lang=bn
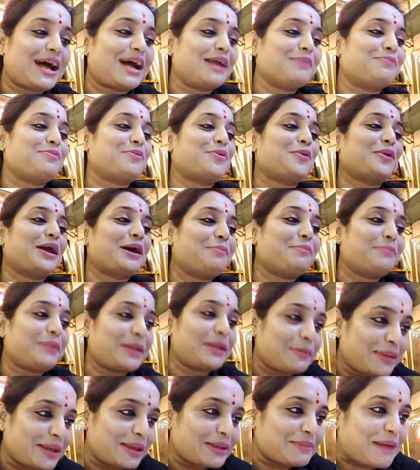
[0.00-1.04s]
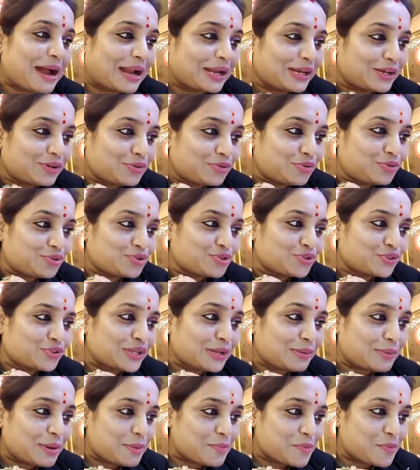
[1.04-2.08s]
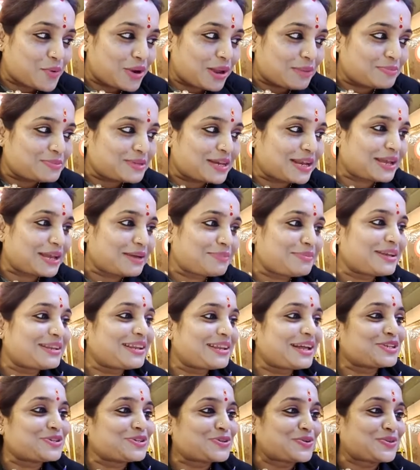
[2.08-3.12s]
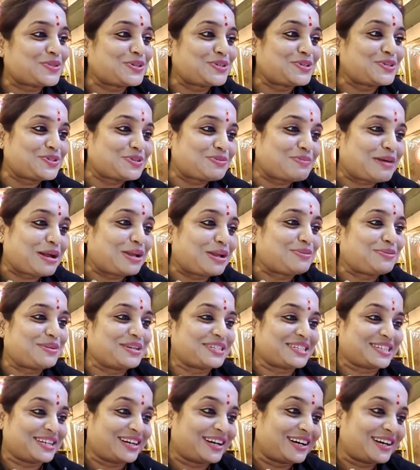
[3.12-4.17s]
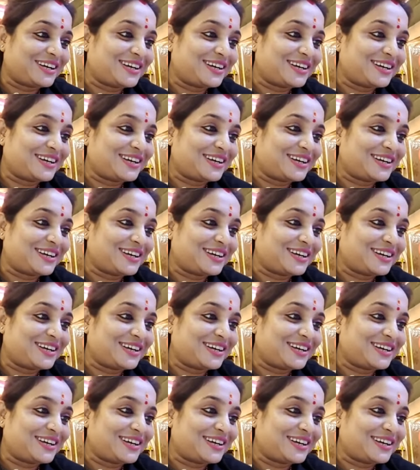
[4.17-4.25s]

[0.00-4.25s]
আর প্রণাম নেবেন বাড়ির গুরুজনদের আমার প্রণাম জানাবেন আর ছোটদের জন্য ভালোবাসা